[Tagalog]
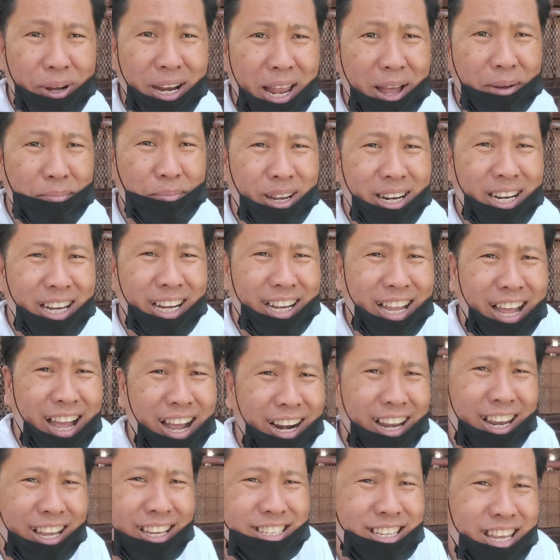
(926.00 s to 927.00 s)
Wala pa
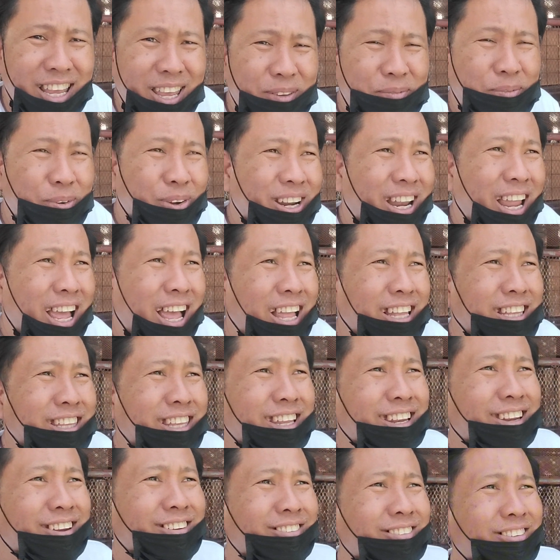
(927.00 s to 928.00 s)
nagkakasipon
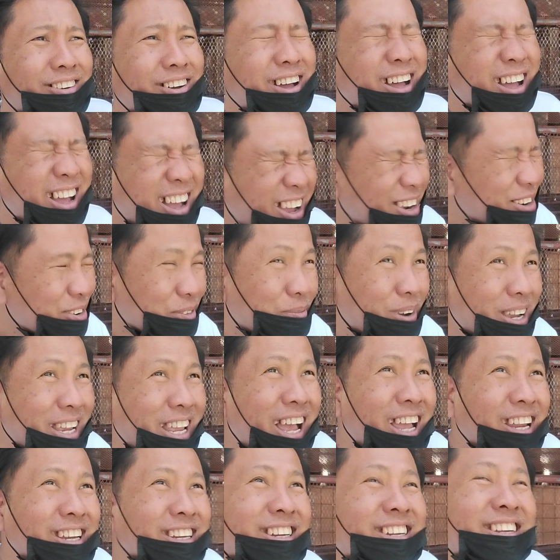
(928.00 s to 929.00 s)
natin. Ano ba
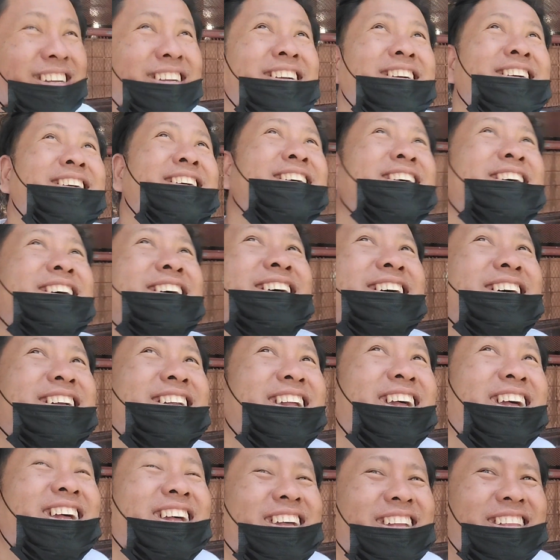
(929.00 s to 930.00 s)
yan?
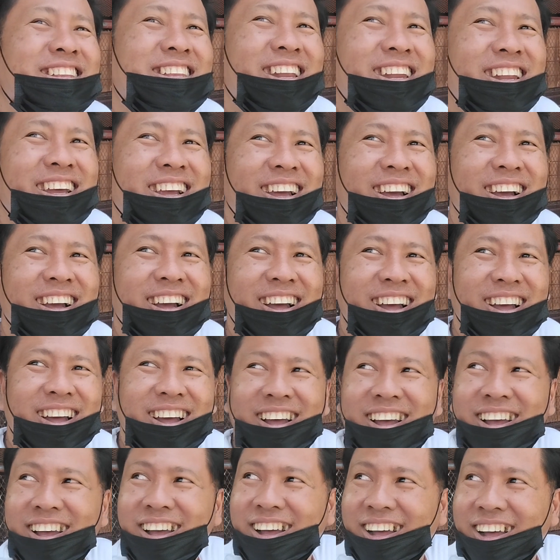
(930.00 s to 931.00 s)
Wala, talagang
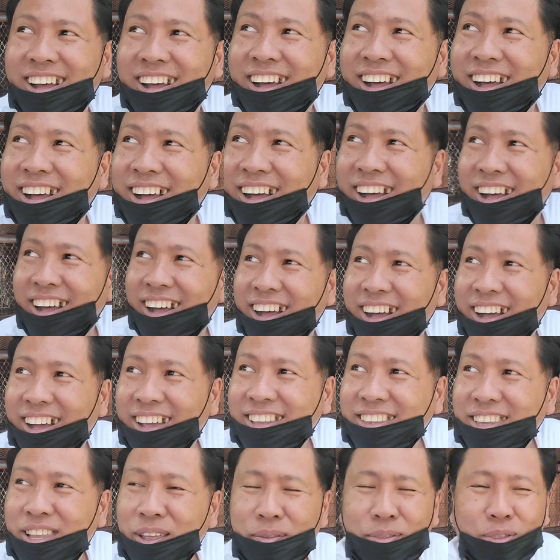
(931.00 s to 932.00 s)
uh,
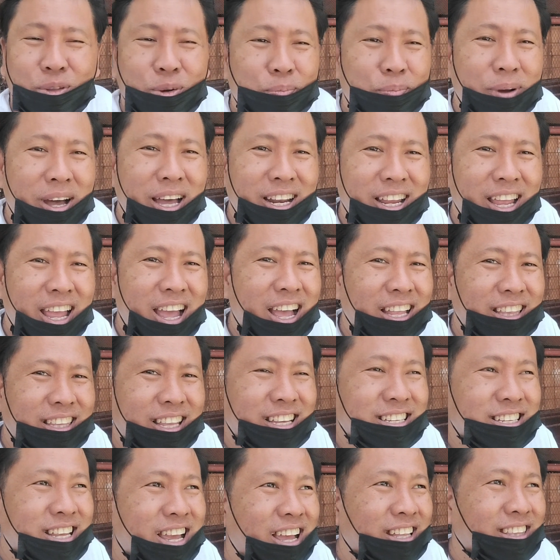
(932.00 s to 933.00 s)
hindi to pare
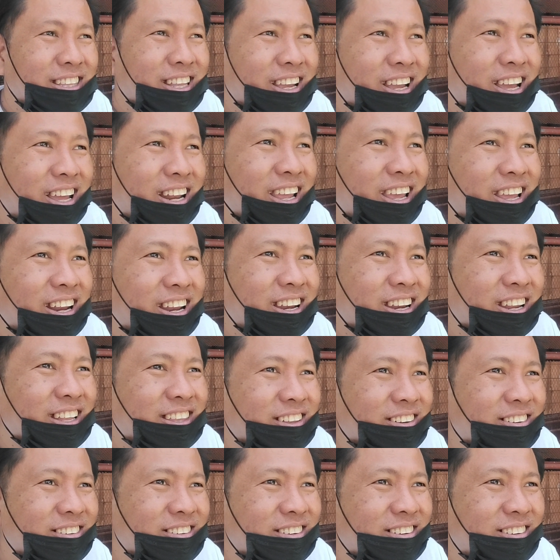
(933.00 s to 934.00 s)
yata sa ating karera na
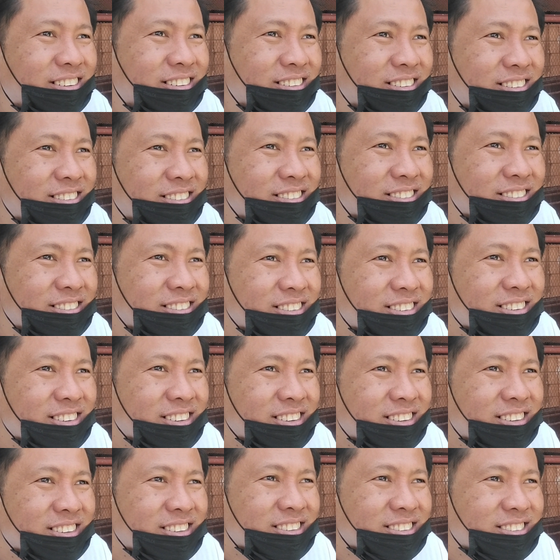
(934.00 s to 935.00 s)
to, no?
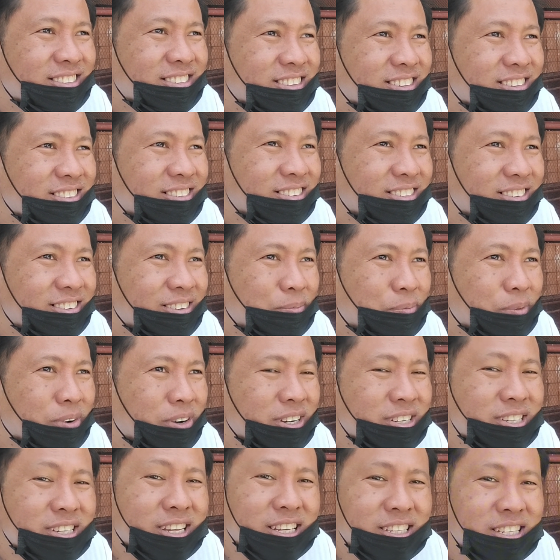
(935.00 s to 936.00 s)
So, of
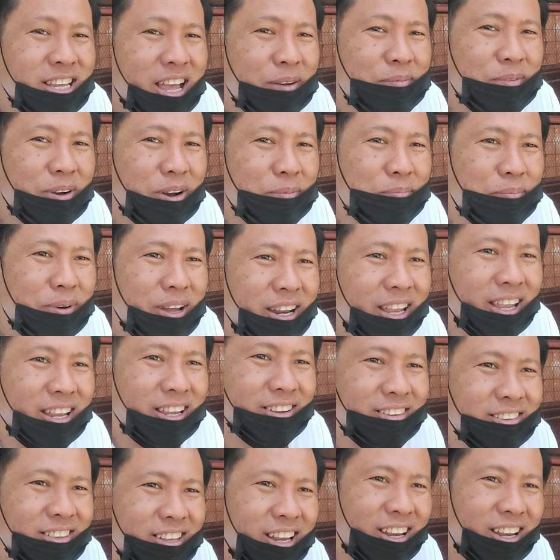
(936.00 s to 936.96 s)
course, kasama ko pa rin yung